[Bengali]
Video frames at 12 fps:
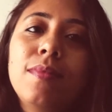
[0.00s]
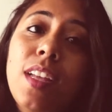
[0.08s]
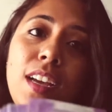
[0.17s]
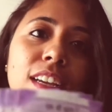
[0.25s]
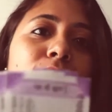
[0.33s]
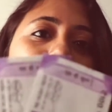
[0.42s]
না
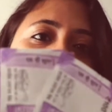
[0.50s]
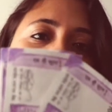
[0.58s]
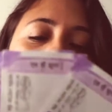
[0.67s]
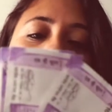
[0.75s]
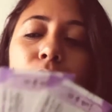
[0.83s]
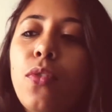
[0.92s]
এগুলো
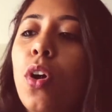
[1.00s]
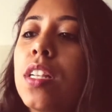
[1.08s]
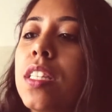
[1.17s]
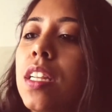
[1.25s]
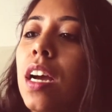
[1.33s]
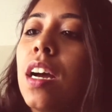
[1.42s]
ফলস
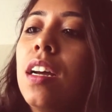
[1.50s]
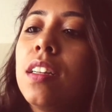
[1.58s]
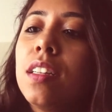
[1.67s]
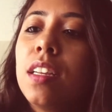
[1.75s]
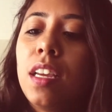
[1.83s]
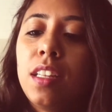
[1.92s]
টাকা
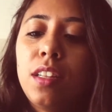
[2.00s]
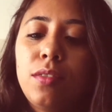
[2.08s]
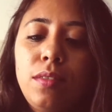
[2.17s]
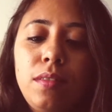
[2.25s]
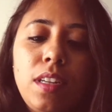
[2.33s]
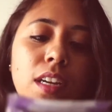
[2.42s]
এই
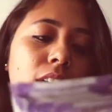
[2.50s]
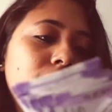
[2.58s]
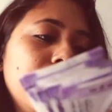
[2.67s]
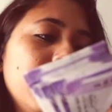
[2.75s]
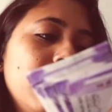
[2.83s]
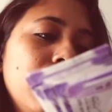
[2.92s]
দেখুন এখানে
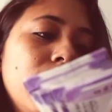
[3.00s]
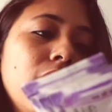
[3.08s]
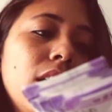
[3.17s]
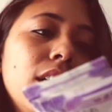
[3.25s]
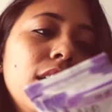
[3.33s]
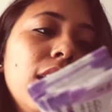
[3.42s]

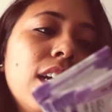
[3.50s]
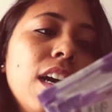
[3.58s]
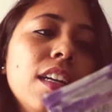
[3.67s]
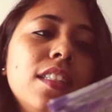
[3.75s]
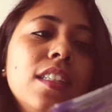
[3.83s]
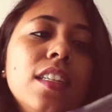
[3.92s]
লেখা
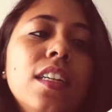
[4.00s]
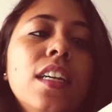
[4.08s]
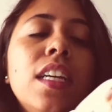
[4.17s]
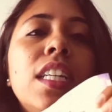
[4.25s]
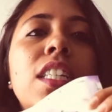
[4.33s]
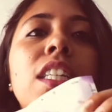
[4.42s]
আছে
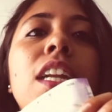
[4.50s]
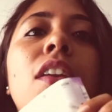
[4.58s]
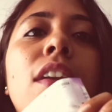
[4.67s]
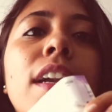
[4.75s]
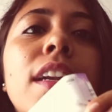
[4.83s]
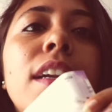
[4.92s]

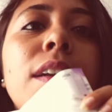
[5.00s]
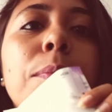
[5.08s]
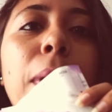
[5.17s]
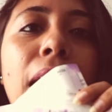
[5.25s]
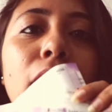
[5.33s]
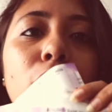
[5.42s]
চিলড্রেন
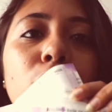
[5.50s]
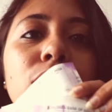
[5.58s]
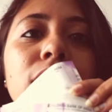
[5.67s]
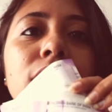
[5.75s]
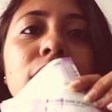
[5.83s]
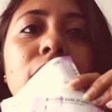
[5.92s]
ব্যাংক অফ
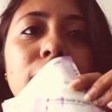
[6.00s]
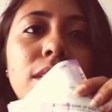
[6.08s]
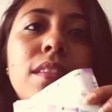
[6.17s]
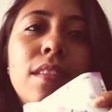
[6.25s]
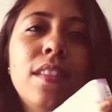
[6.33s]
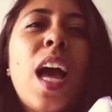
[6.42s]
ইন্ডিয়া
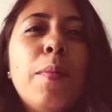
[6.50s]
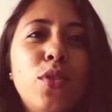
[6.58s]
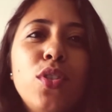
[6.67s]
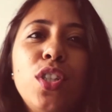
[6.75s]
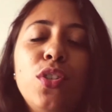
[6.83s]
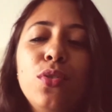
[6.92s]
আমি
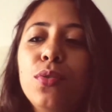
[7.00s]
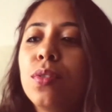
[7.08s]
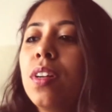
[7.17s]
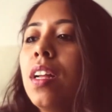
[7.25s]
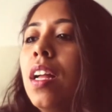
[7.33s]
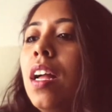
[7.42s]
তো শিশু
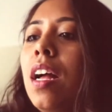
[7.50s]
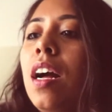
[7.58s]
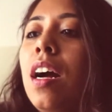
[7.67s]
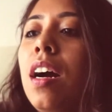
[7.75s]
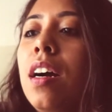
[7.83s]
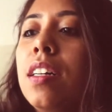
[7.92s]

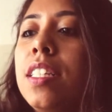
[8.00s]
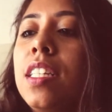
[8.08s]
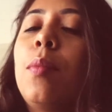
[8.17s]
যেটা